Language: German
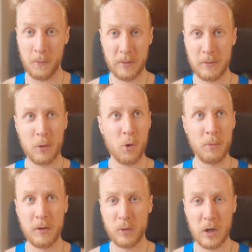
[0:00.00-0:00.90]
Das habe ich hier
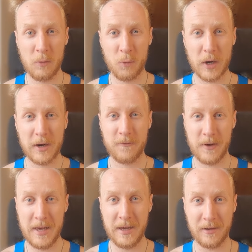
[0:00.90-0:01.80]
oben irgendwo in der Infokarte
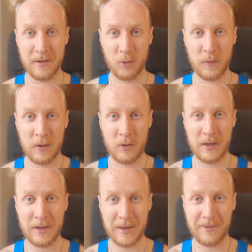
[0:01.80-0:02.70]
verlinkt. Also wenn du da
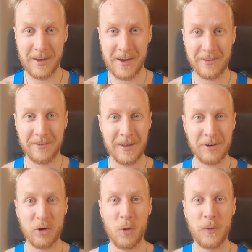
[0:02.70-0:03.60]
Interesse hast, dann
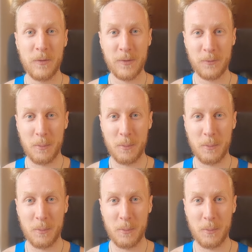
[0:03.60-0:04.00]
schau auf jeden Fall